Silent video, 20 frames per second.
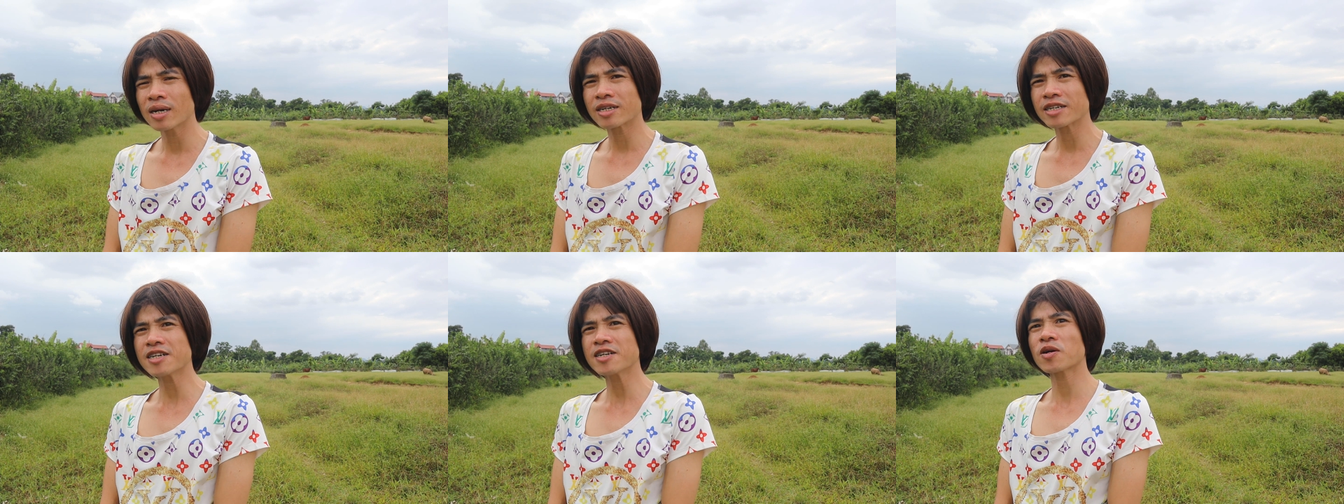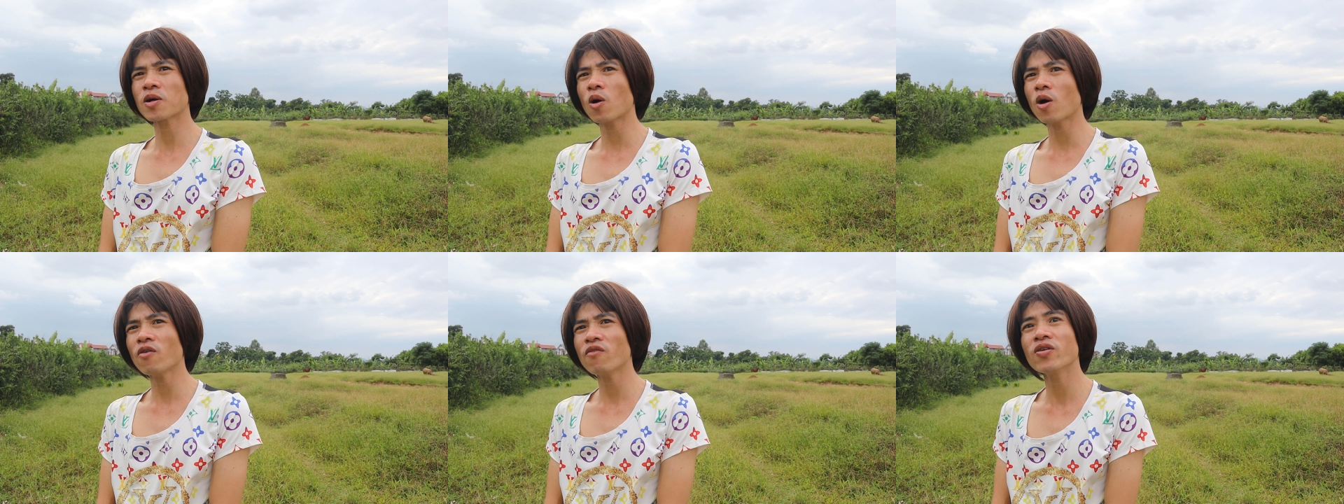đừng
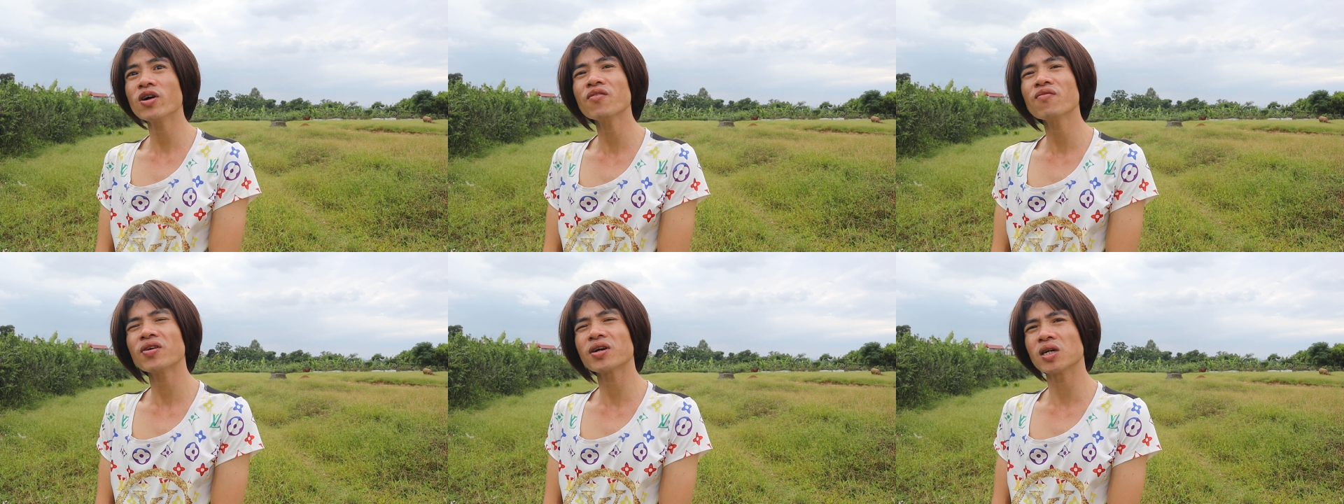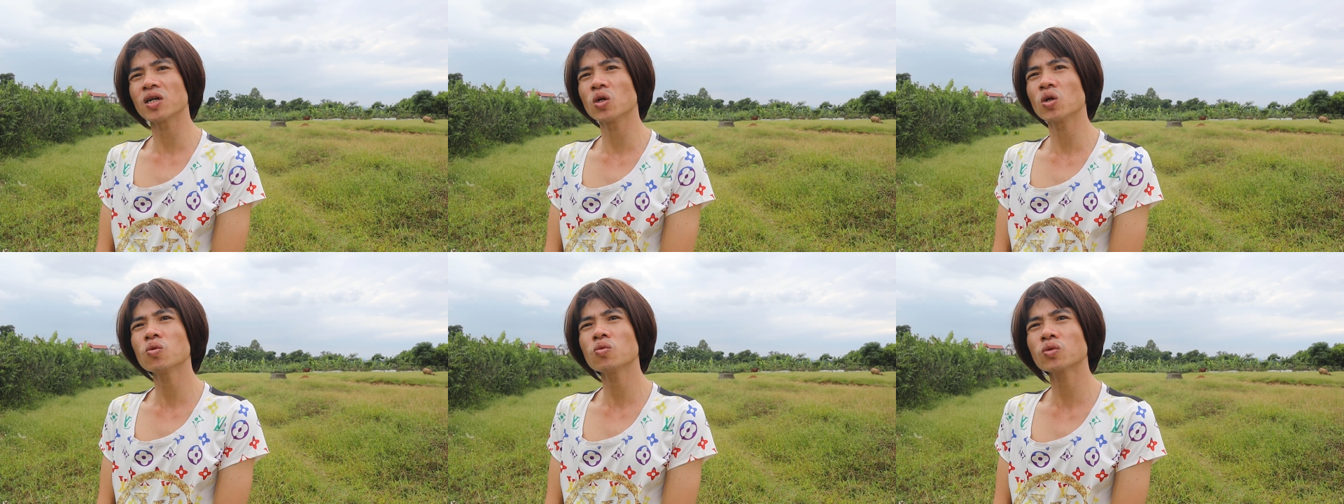có vớ vẩn
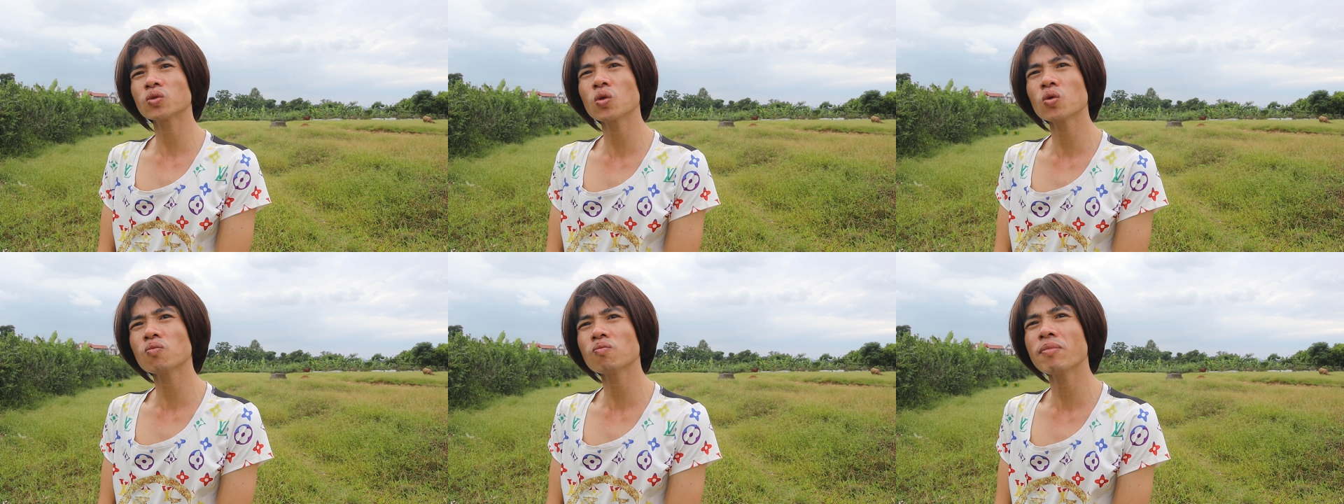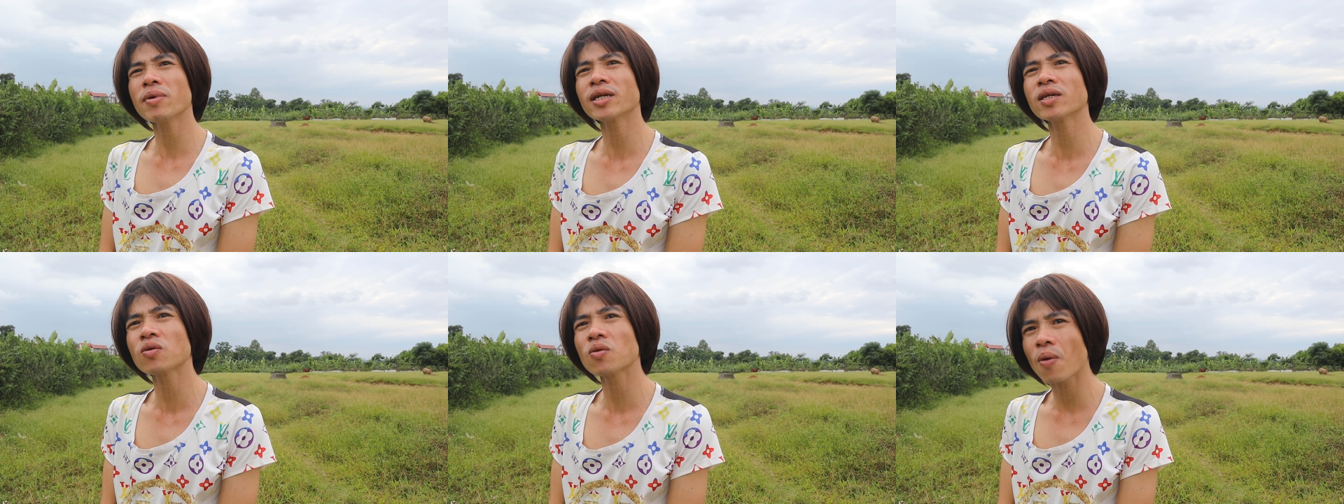lung tung
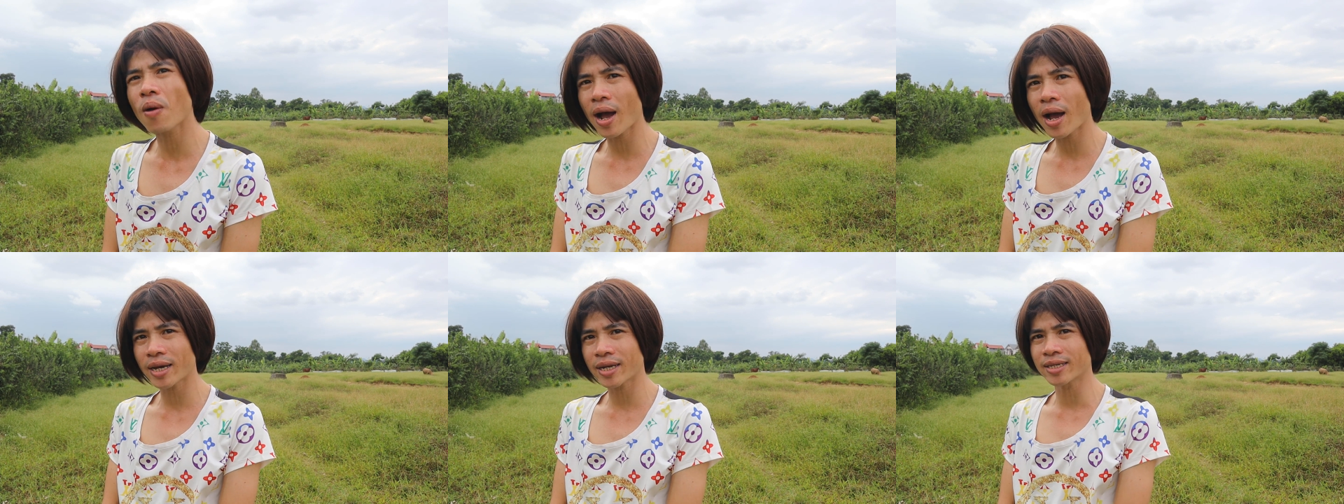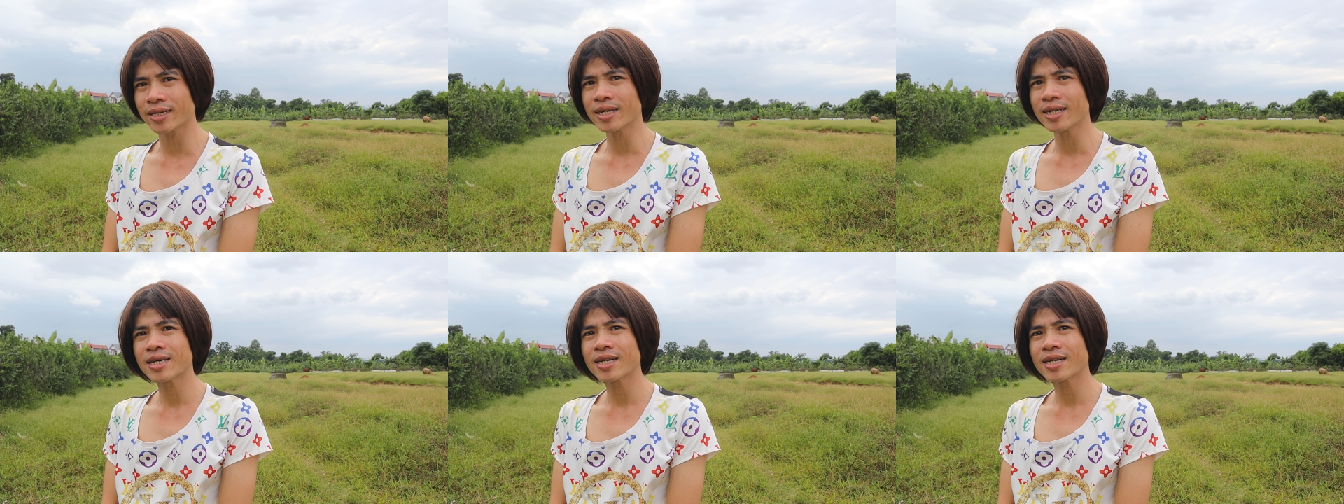bên ngoài.